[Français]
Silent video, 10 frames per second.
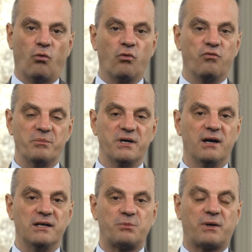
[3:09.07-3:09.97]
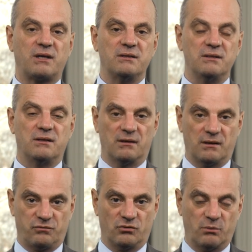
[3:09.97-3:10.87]
On le voit bien, l'esprit critique
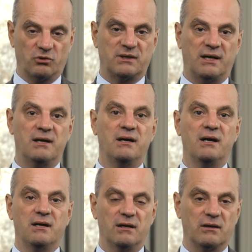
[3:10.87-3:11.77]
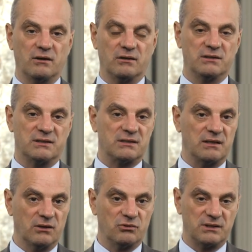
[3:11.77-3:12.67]
est fondamental. Euh, c'est ce
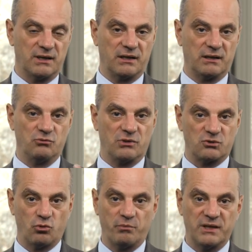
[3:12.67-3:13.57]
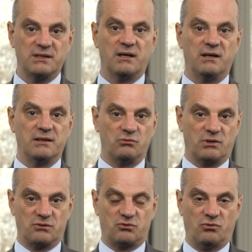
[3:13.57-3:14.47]
qu'il y a aussi derrière l'éducation aux médias,
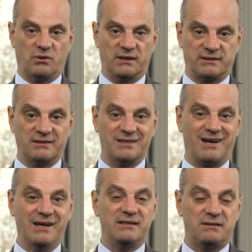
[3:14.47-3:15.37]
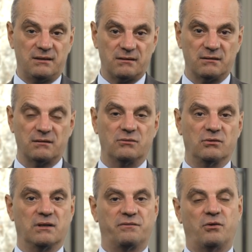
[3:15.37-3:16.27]
l'éducation à Internet, l'éthique de
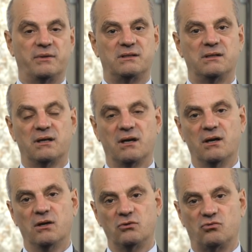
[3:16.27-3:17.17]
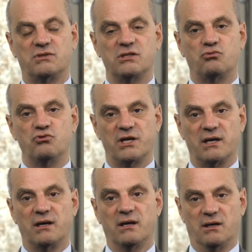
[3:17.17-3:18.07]
l'informatique. Tous ces
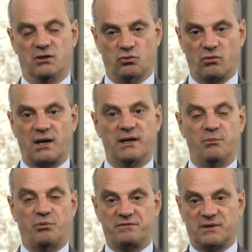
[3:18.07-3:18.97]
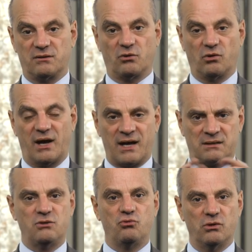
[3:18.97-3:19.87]
sujets sont clés, peuvent être
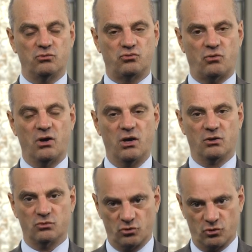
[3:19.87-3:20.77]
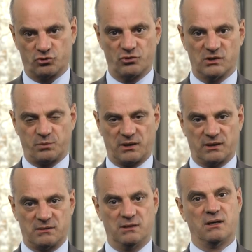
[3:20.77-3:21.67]
articulés autour de l'enjeu de l'esprit
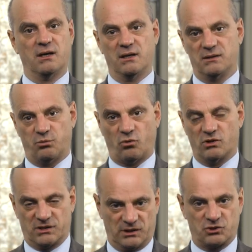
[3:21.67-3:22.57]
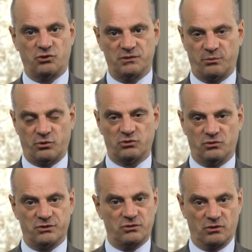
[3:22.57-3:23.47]
critique. C'est pourquoi j'attache tant
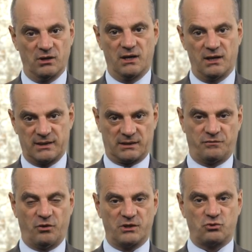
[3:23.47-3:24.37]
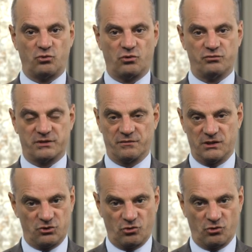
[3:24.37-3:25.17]
d'importance euh, à cette formation que vous avez.